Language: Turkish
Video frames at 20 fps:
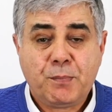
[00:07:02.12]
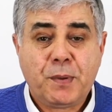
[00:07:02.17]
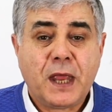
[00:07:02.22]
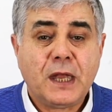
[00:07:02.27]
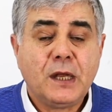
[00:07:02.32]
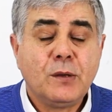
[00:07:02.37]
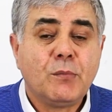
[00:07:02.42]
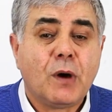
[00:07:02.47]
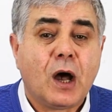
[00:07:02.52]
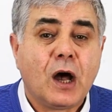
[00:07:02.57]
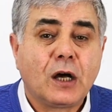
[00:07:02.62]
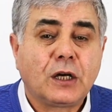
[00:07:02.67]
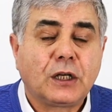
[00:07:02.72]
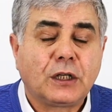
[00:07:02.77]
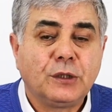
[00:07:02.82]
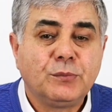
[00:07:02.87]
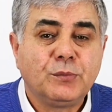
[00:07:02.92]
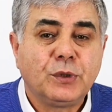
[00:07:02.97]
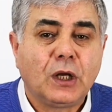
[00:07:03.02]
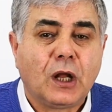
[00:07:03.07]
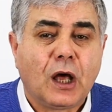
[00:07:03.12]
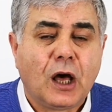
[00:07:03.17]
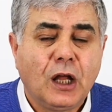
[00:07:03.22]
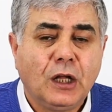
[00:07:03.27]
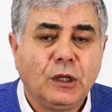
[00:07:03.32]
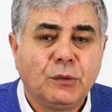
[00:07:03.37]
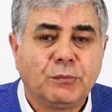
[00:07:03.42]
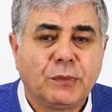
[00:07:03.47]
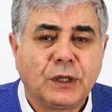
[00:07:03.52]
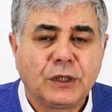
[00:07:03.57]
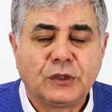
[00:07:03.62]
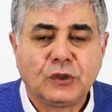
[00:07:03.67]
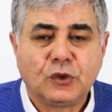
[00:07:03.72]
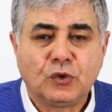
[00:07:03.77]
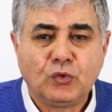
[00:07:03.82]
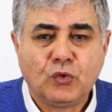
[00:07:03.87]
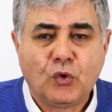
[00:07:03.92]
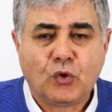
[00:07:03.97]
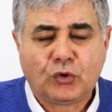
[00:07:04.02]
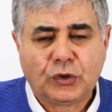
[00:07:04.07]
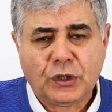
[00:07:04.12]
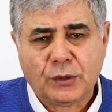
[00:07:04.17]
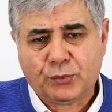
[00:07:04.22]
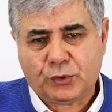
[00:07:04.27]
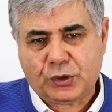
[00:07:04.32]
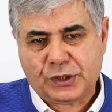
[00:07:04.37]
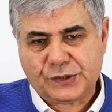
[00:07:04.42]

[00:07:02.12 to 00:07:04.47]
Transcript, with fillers: Benim aklımın almadığı nokta